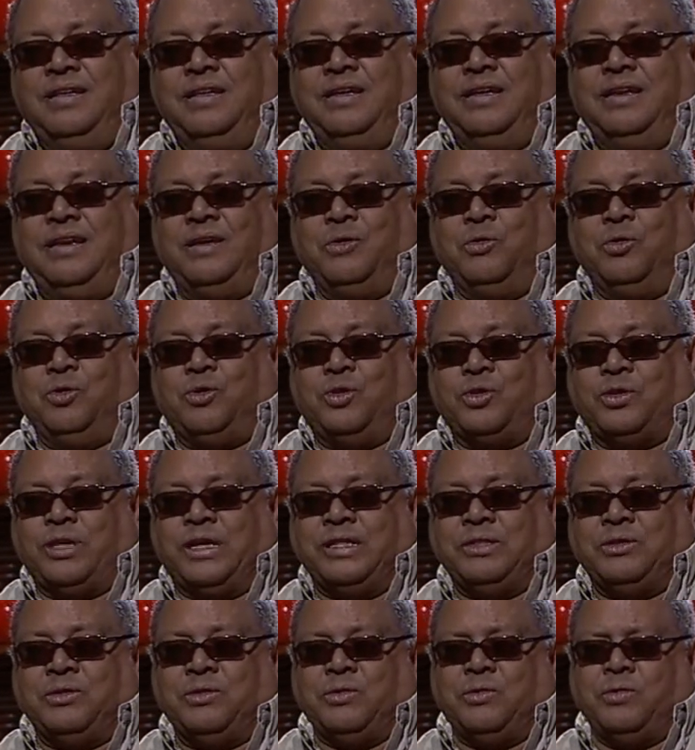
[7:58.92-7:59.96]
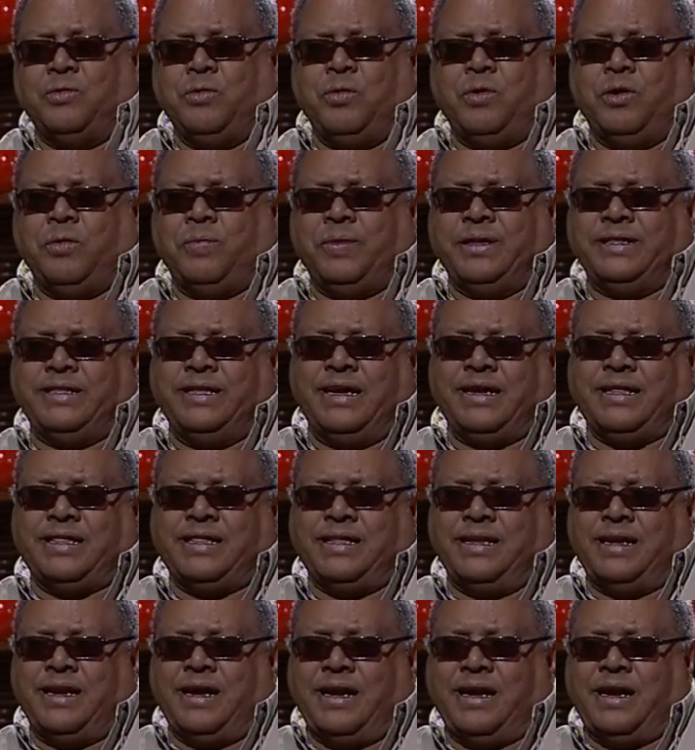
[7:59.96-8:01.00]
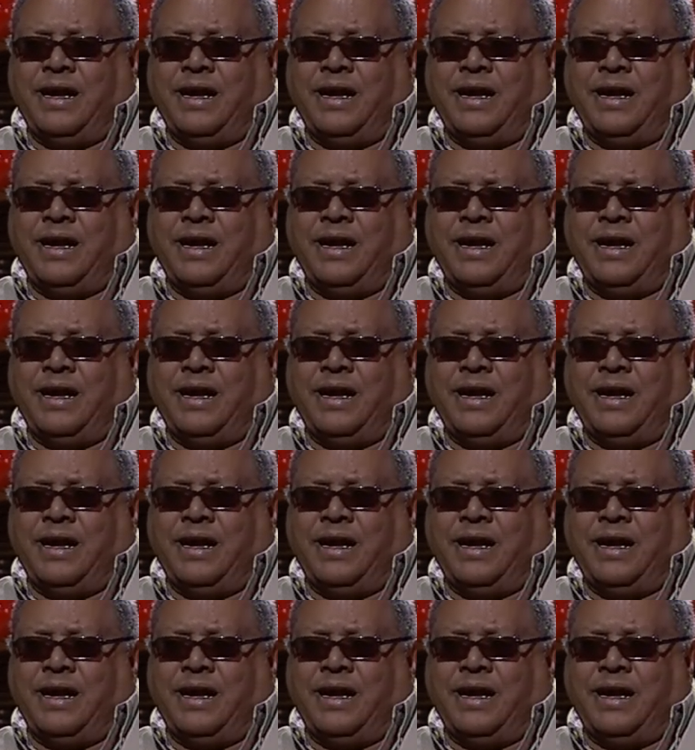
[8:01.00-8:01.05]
Y le gustó tanto que hubo que mandársela